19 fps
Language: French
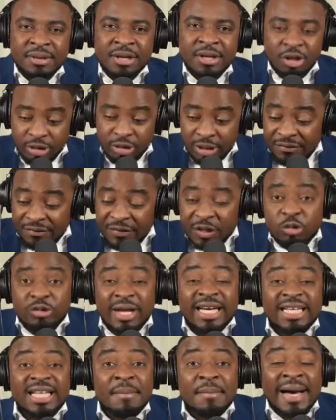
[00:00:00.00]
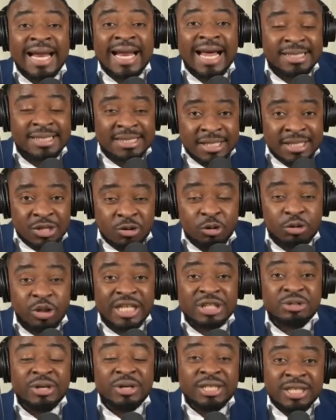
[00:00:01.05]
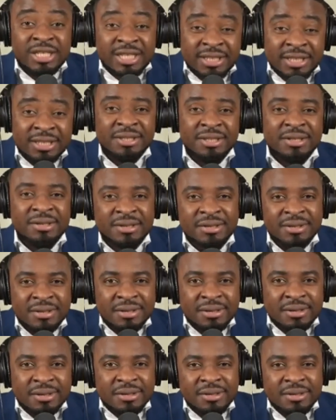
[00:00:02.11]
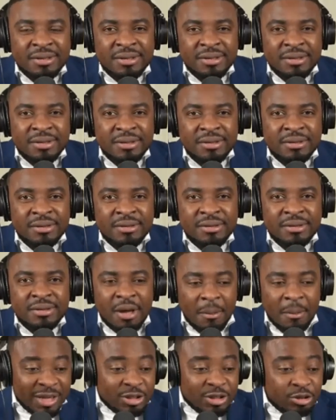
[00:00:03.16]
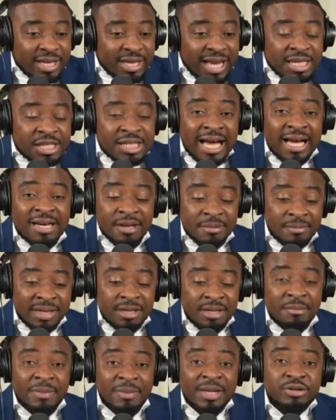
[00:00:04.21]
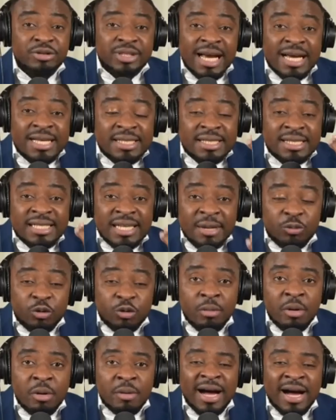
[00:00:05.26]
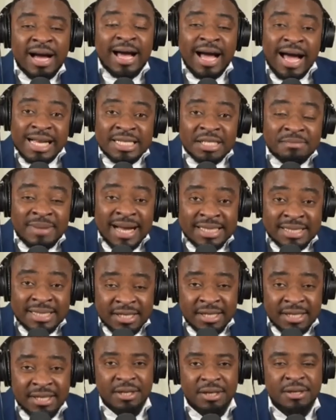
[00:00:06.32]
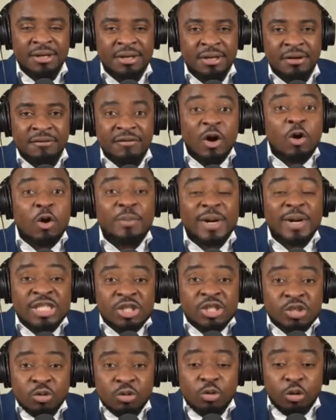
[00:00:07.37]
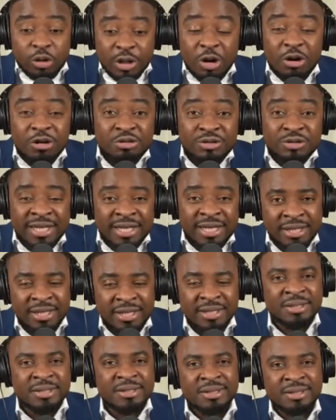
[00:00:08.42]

Il a fait toute qualité maladie. Quand elle joue ni. Majorité, majorité haïtienne pour le moment asthmatique. Fait oppression. Quand elle joue ni.